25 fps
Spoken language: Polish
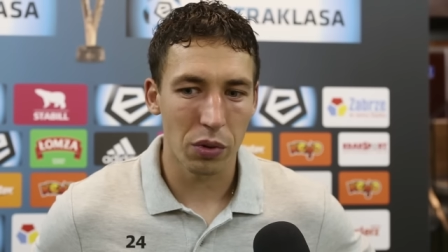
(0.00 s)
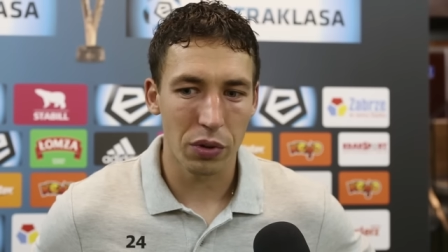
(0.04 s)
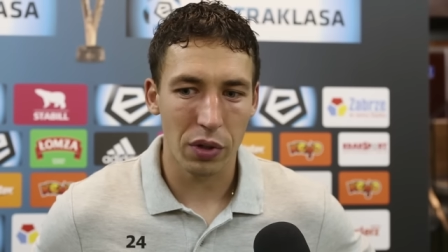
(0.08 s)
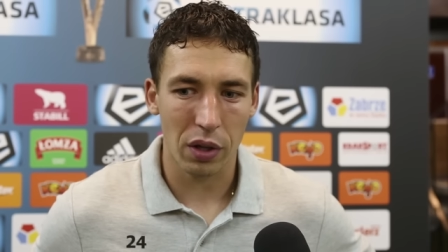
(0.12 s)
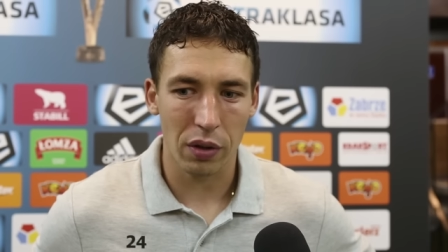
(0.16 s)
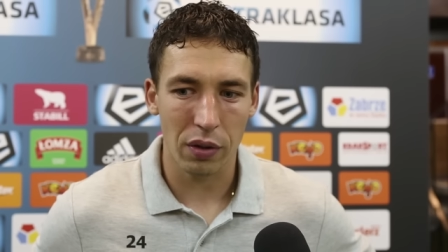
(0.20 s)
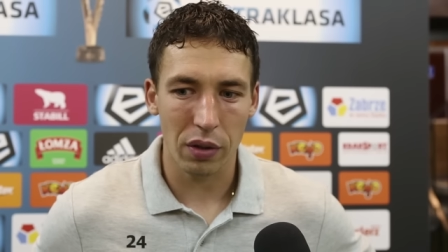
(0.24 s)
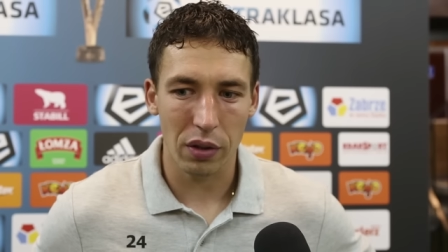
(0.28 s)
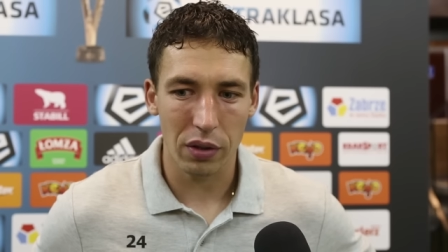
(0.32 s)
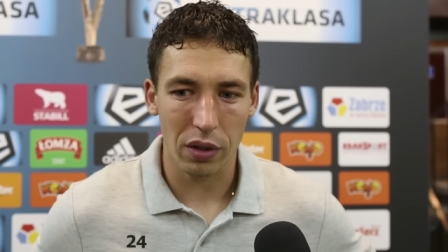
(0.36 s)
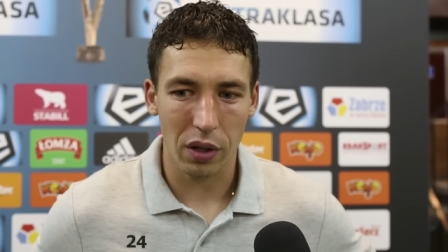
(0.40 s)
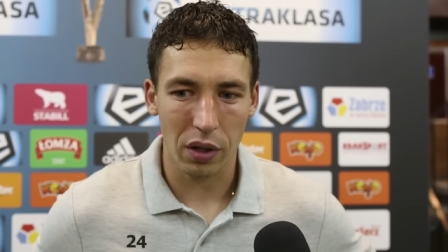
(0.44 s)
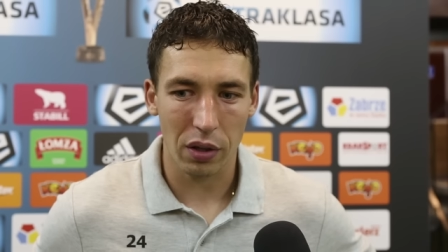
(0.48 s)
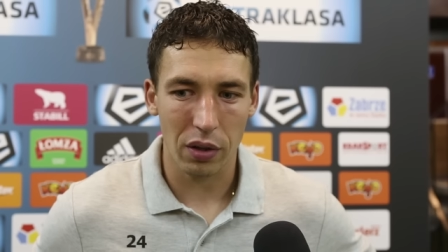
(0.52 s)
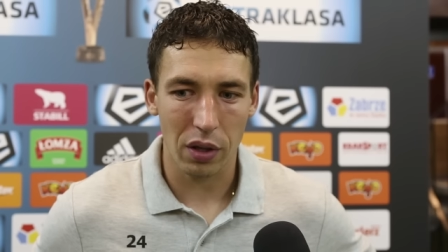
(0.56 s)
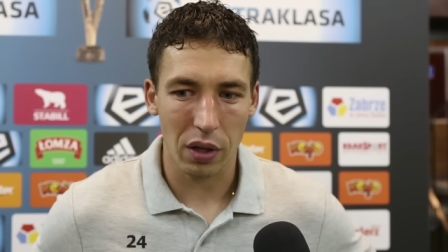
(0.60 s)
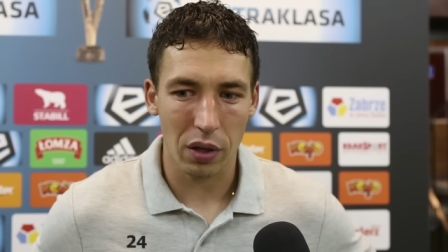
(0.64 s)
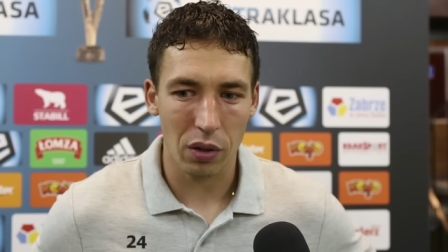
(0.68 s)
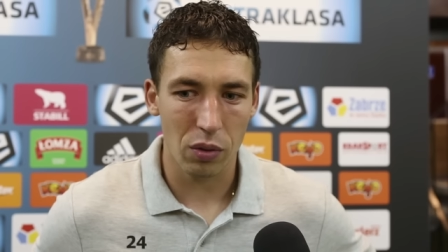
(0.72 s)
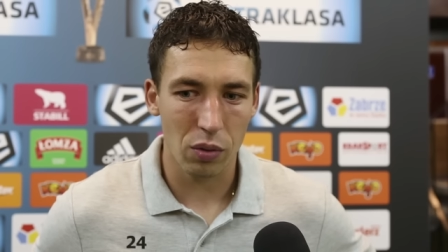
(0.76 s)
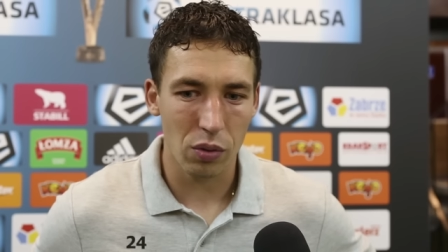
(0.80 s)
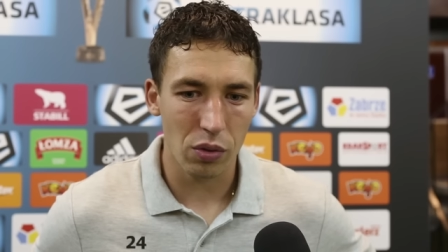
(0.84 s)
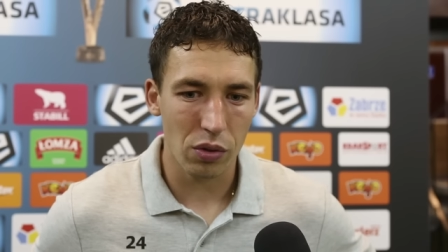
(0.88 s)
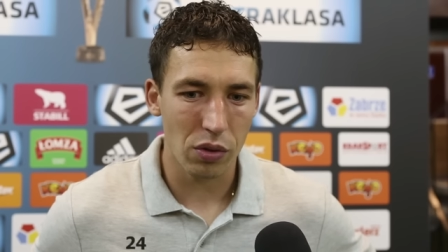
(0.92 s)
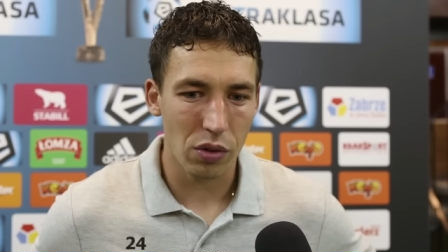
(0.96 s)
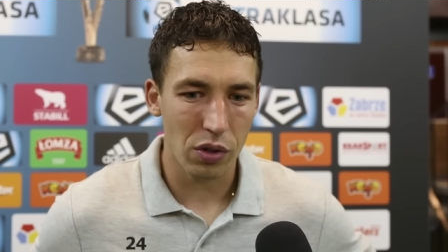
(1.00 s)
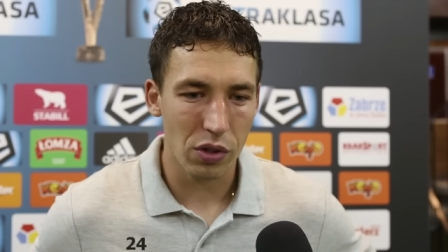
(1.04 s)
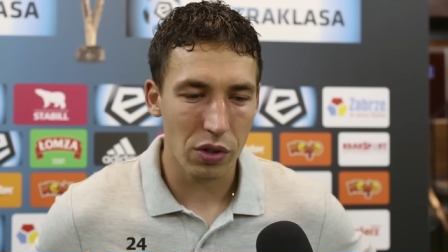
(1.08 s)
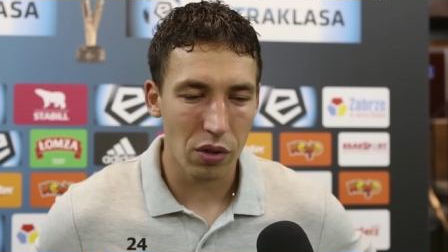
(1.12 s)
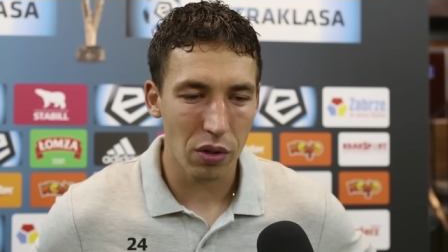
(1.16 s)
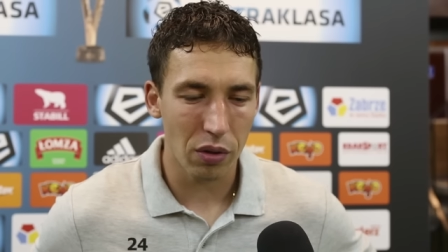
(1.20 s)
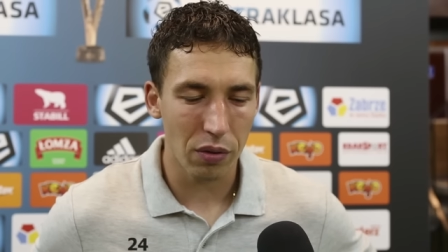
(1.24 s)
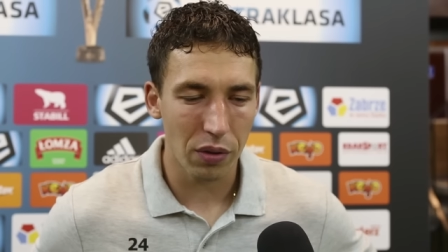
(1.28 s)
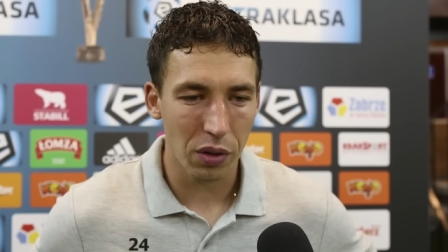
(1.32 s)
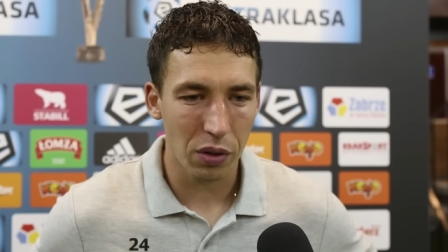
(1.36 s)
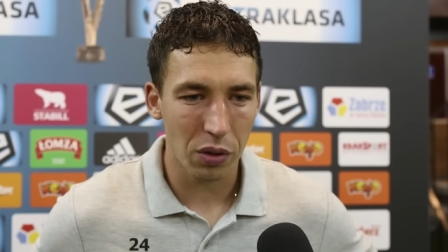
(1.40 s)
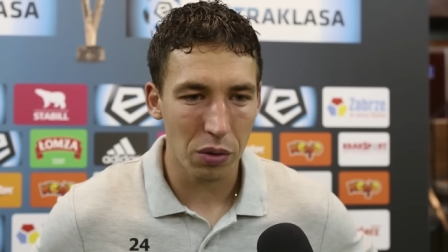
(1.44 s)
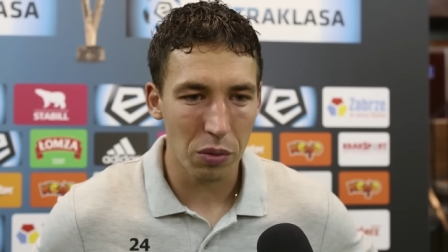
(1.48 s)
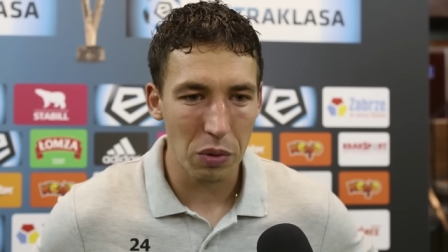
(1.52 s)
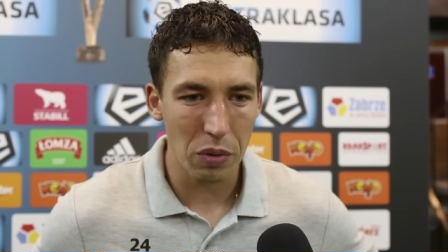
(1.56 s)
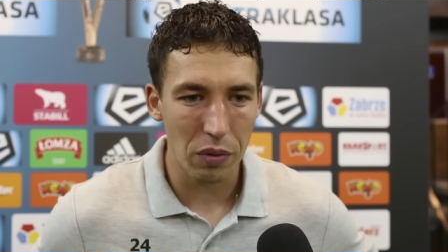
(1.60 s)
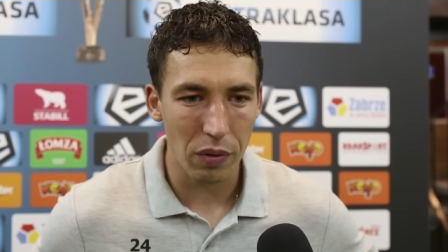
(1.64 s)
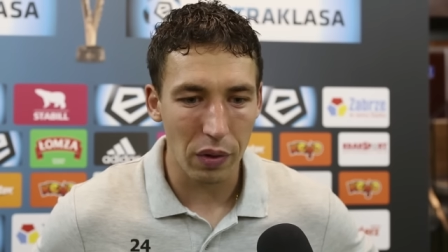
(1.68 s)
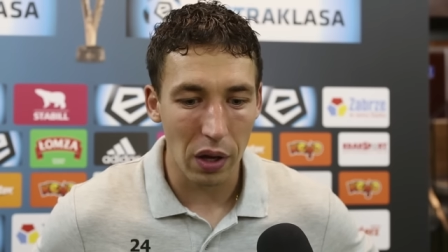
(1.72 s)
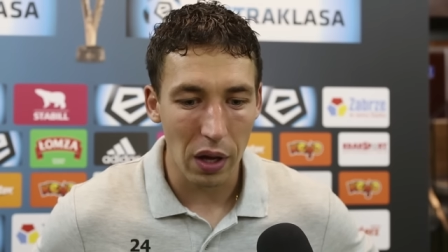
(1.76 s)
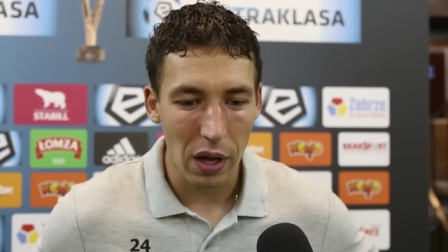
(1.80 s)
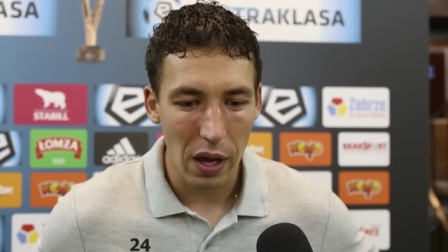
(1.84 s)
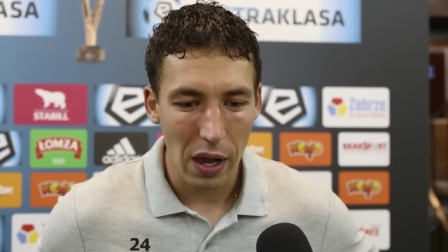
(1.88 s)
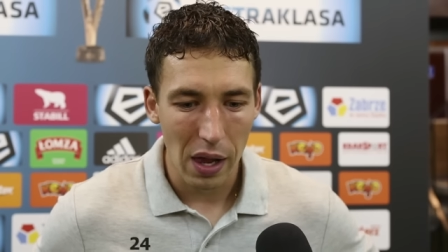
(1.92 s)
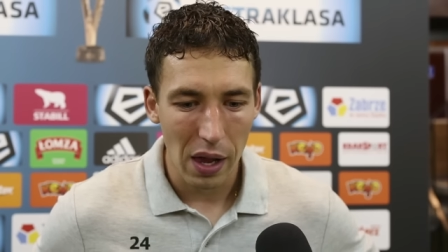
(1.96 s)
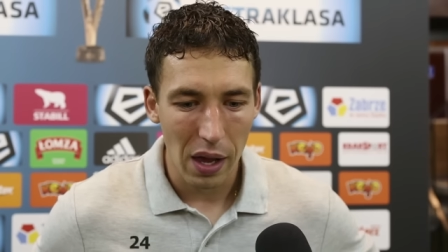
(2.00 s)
tak, tak, tak dużo, aczkolwiek no mówię,